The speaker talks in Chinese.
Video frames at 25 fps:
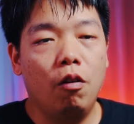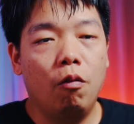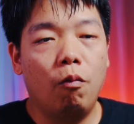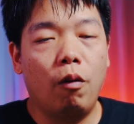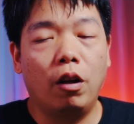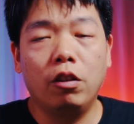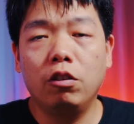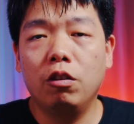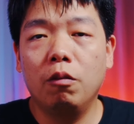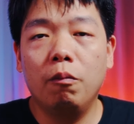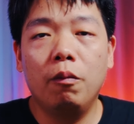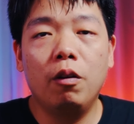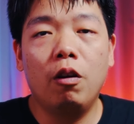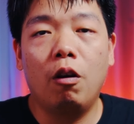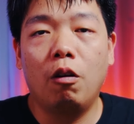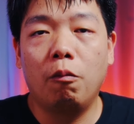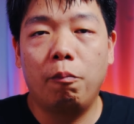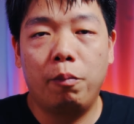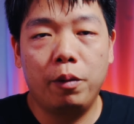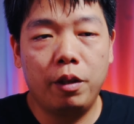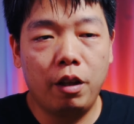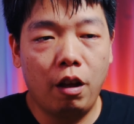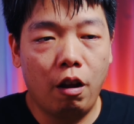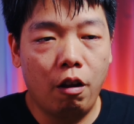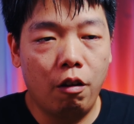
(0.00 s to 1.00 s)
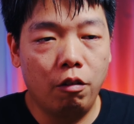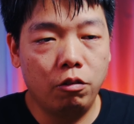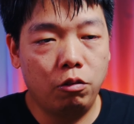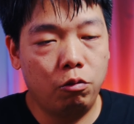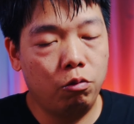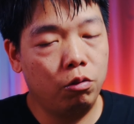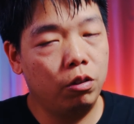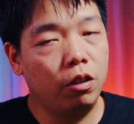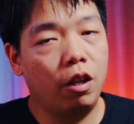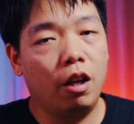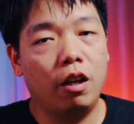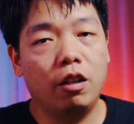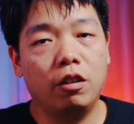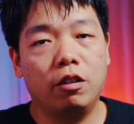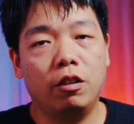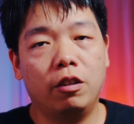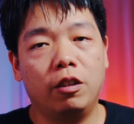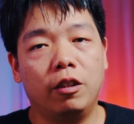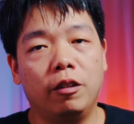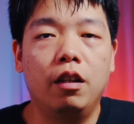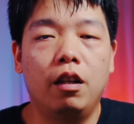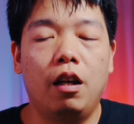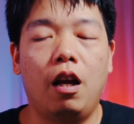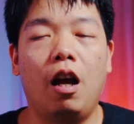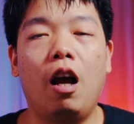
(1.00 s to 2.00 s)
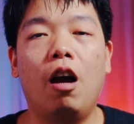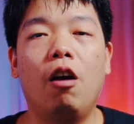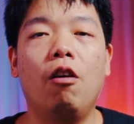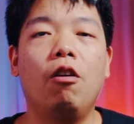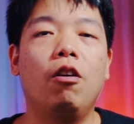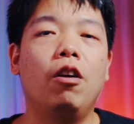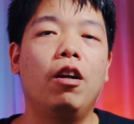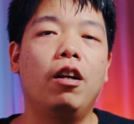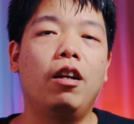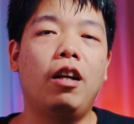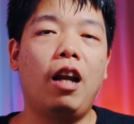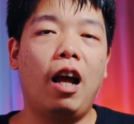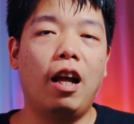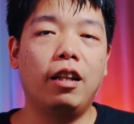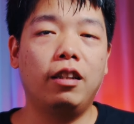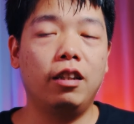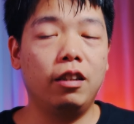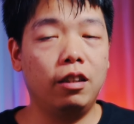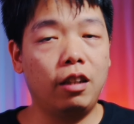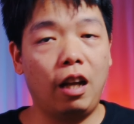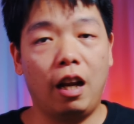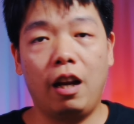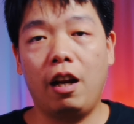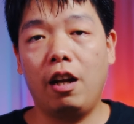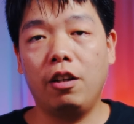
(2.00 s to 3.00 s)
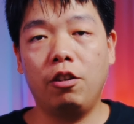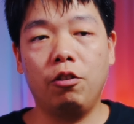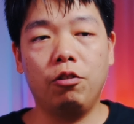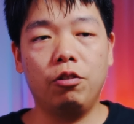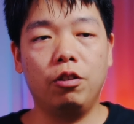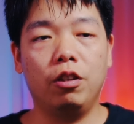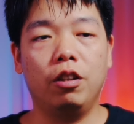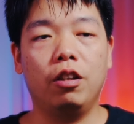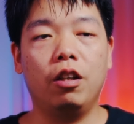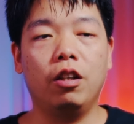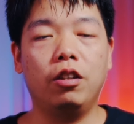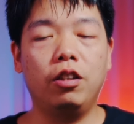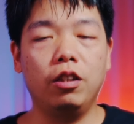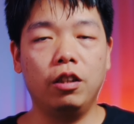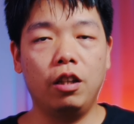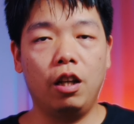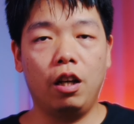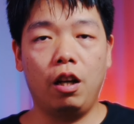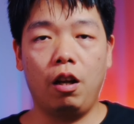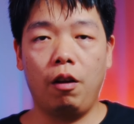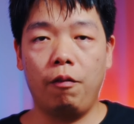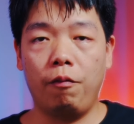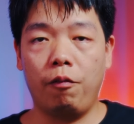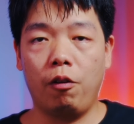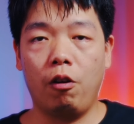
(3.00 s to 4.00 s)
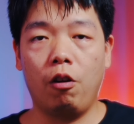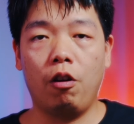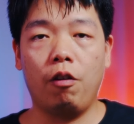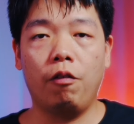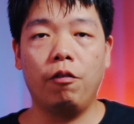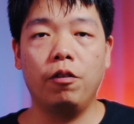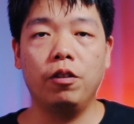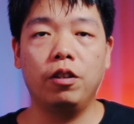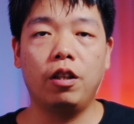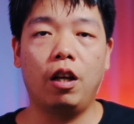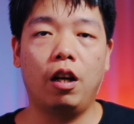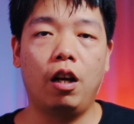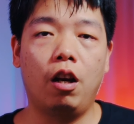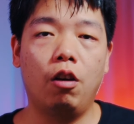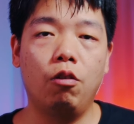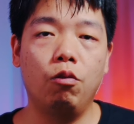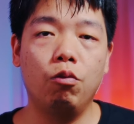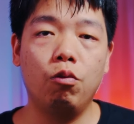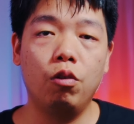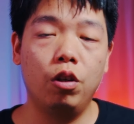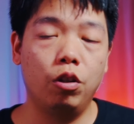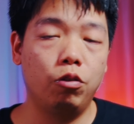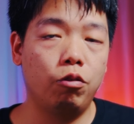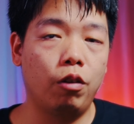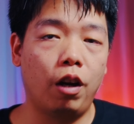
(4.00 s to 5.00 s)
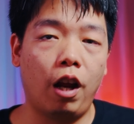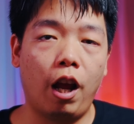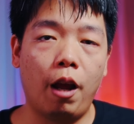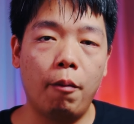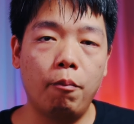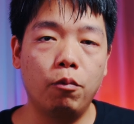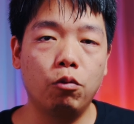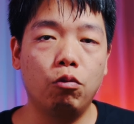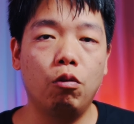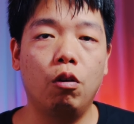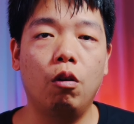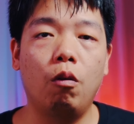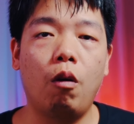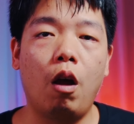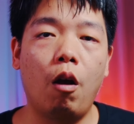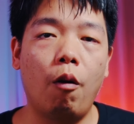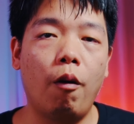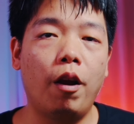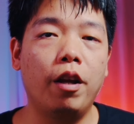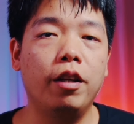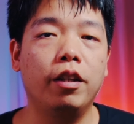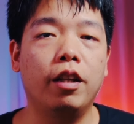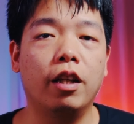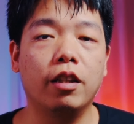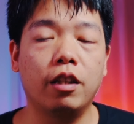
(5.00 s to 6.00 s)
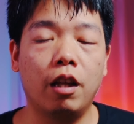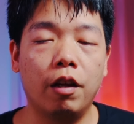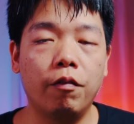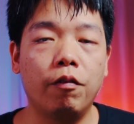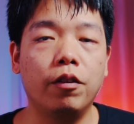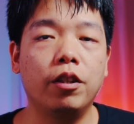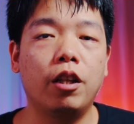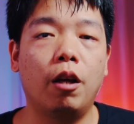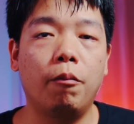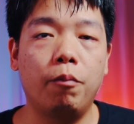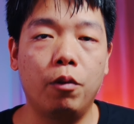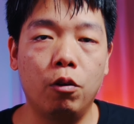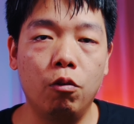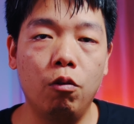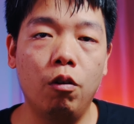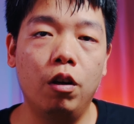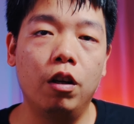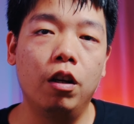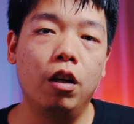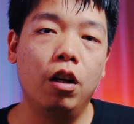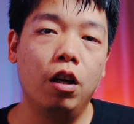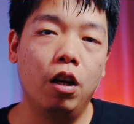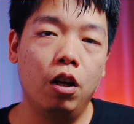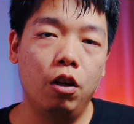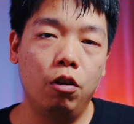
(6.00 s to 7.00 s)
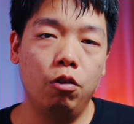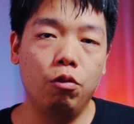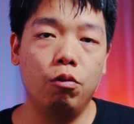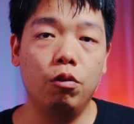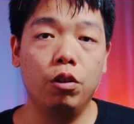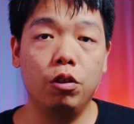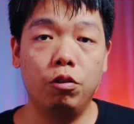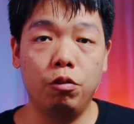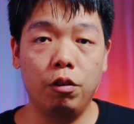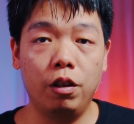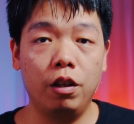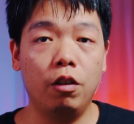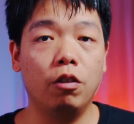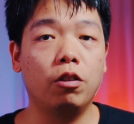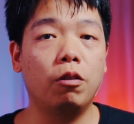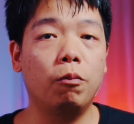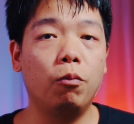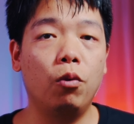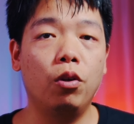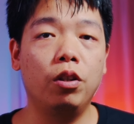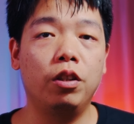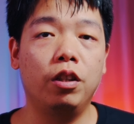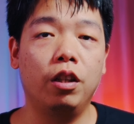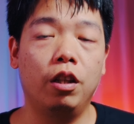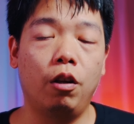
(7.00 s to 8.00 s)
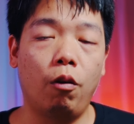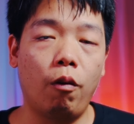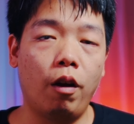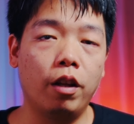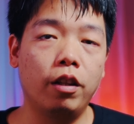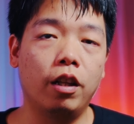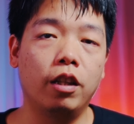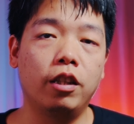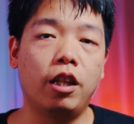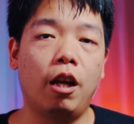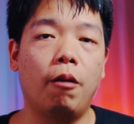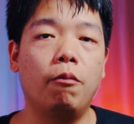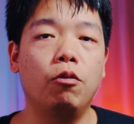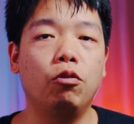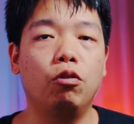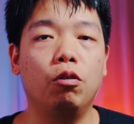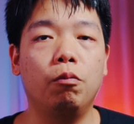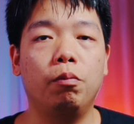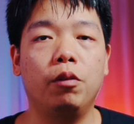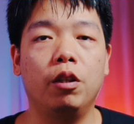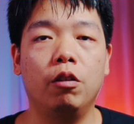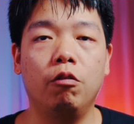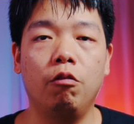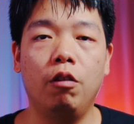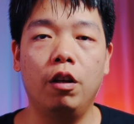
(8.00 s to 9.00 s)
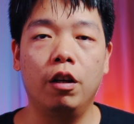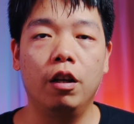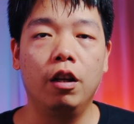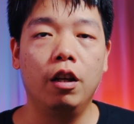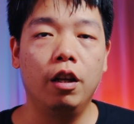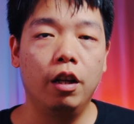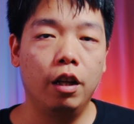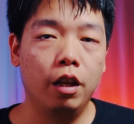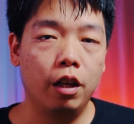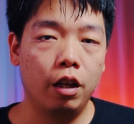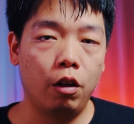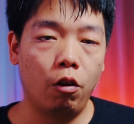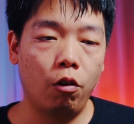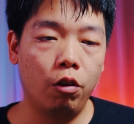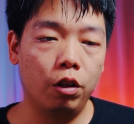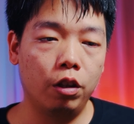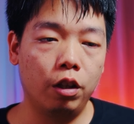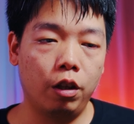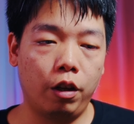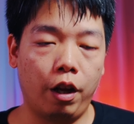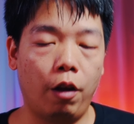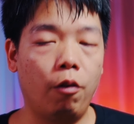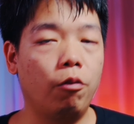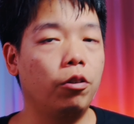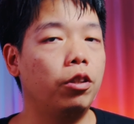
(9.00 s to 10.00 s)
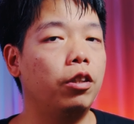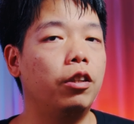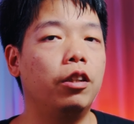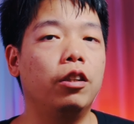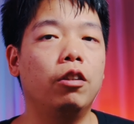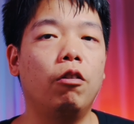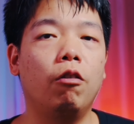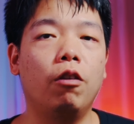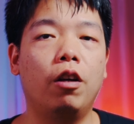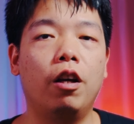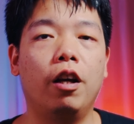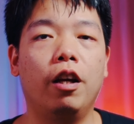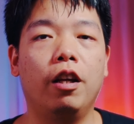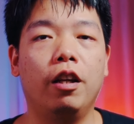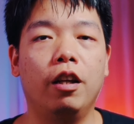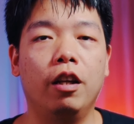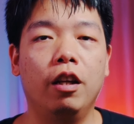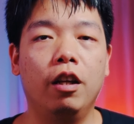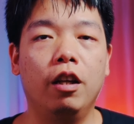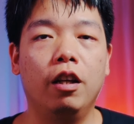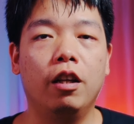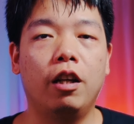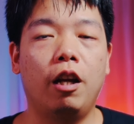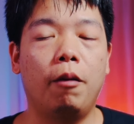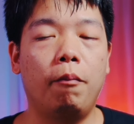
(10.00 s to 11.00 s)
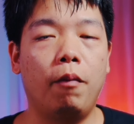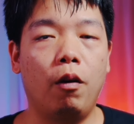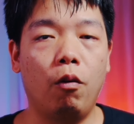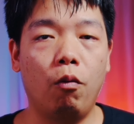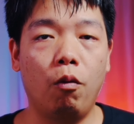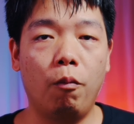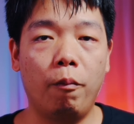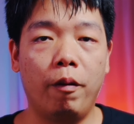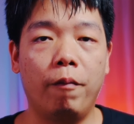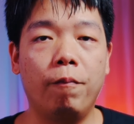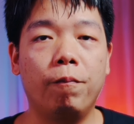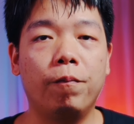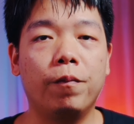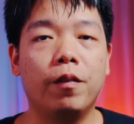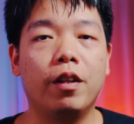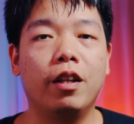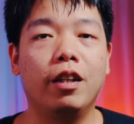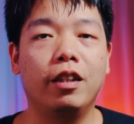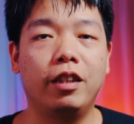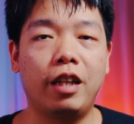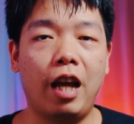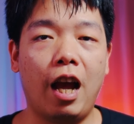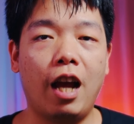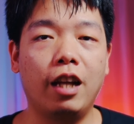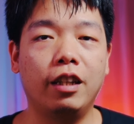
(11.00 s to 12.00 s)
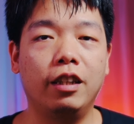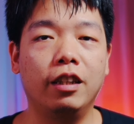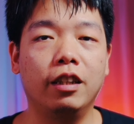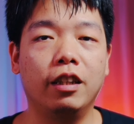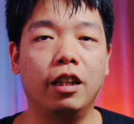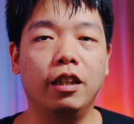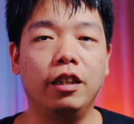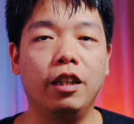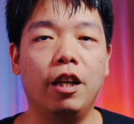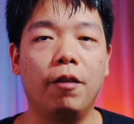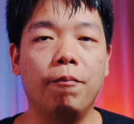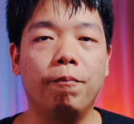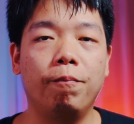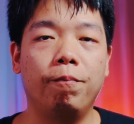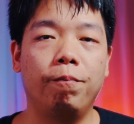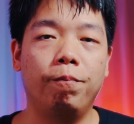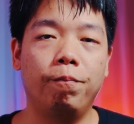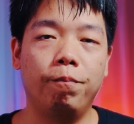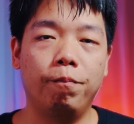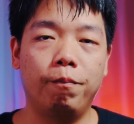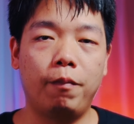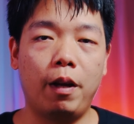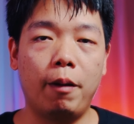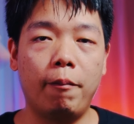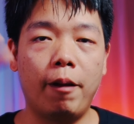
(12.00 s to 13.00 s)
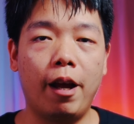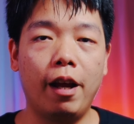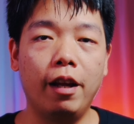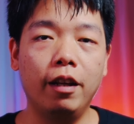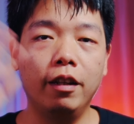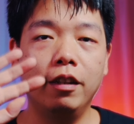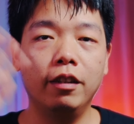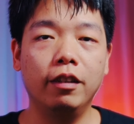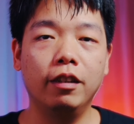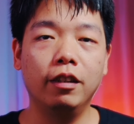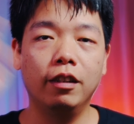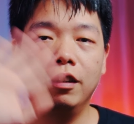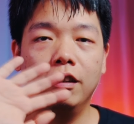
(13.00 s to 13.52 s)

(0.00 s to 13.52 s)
完全没有必要做这样的事情。好，那这大概就是一个今天的 vlog 分享了。如果你觉得还不错的话，欢迎点赞、分享、评论。如果你觉得有什么问题，也欢迎在下面去评论，或者给我私信都可以。那么我们下期再见，拜拜。